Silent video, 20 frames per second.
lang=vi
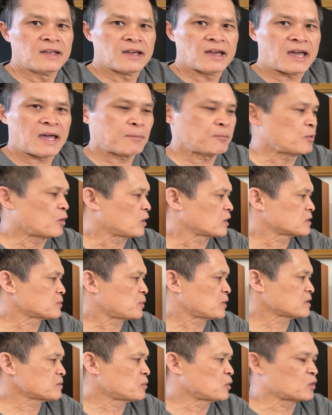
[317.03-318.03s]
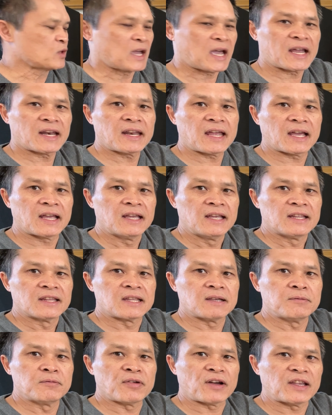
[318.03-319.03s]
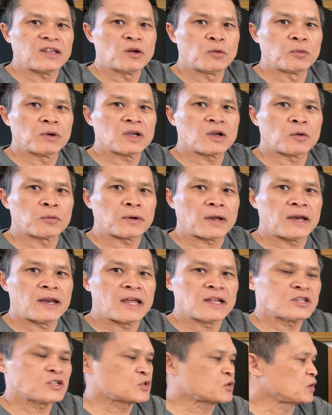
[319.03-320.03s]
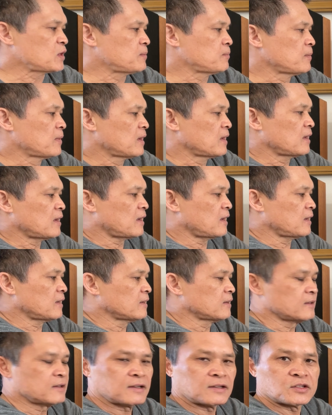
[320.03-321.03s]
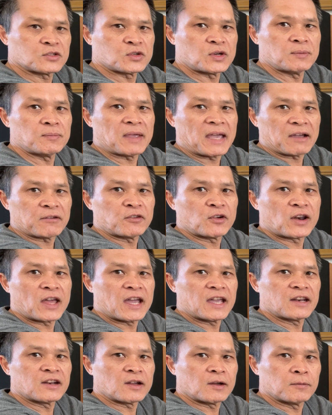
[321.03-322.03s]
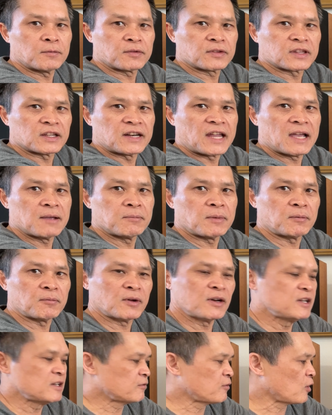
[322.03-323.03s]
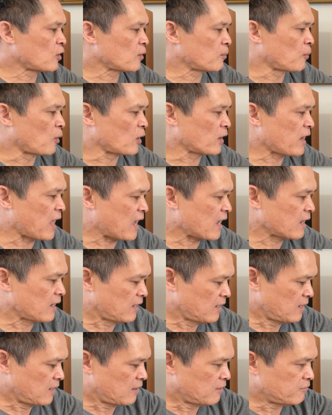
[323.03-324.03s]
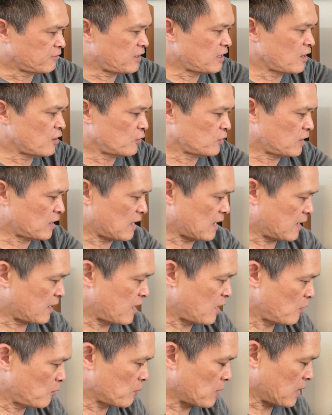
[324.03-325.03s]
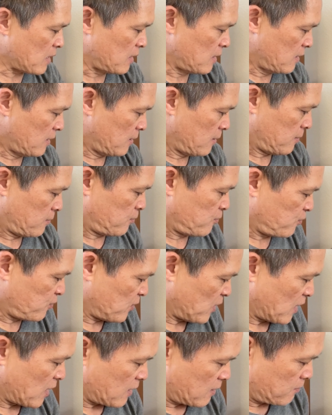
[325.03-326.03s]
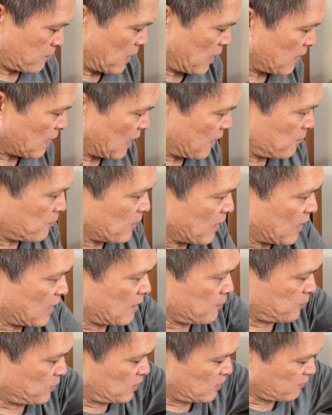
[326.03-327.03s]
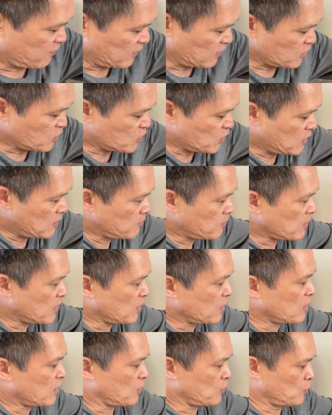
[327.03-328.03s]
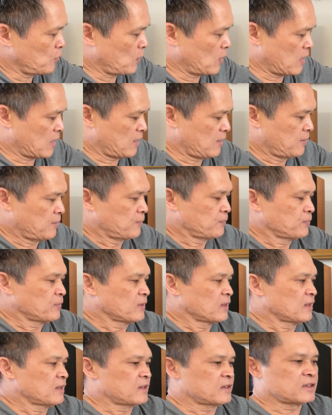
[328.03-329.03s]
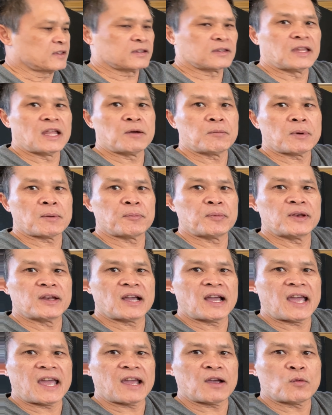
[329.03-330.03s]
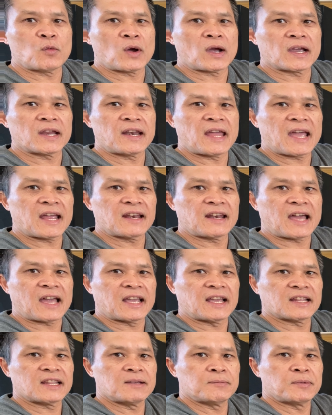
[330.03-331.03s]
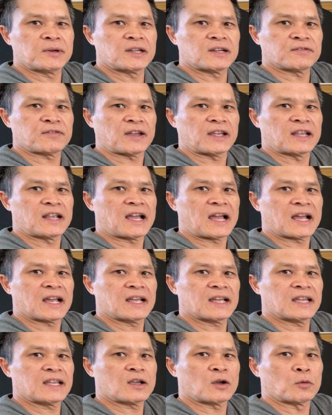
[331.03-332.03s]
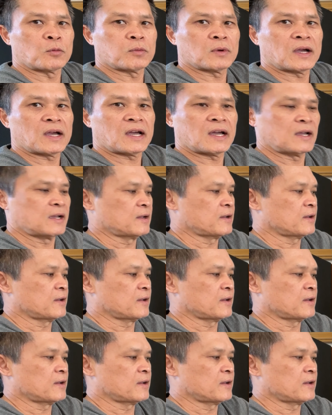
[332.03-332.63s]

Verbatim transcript: Apple Express màu trắng nè thì phải dùng cái cục này để stream ha stream nhạc vô đây rồi từ đây mình mới đưa vô một cái DAC ví dụ như là nếu mà à, mấy ngày hôm nay á, Peter phải stream cái kiểu à, nếu mà Peter hát qua cái DAC này á, thì Peter phải gắn cái cục à,